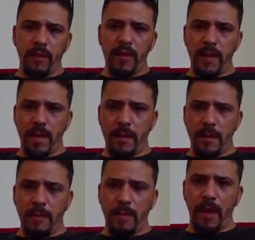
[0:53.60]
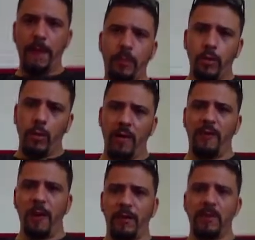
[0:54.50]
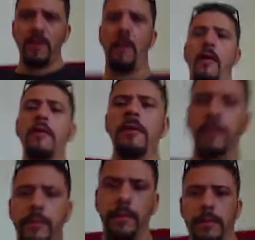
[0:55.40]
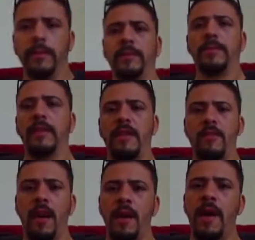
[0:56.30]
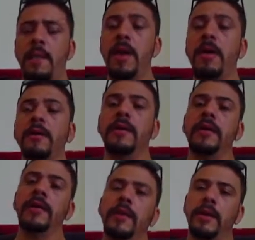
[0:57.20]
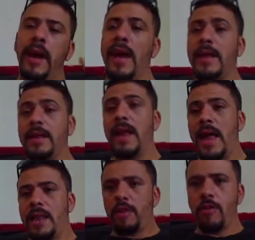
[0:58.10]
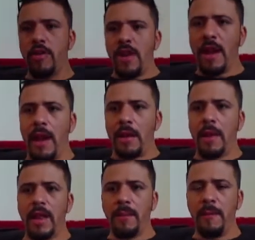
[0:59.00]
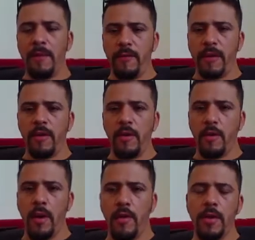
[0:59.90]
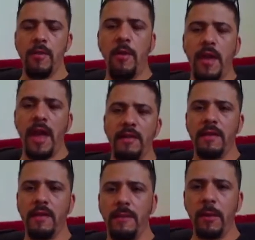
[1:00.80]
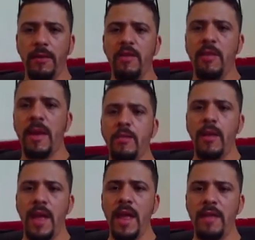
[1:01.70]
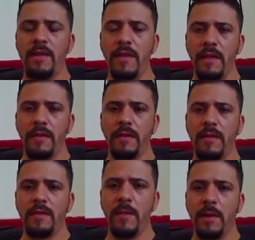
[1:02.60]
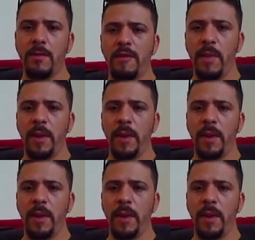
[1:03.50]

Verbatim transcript: Você capturou as fotos em RAW na sua câmera. Ah, detalhe, deixa eu deixar claro aqui também para você que chegou agora e não conhece esse procedimento. Esse sistema que eu tô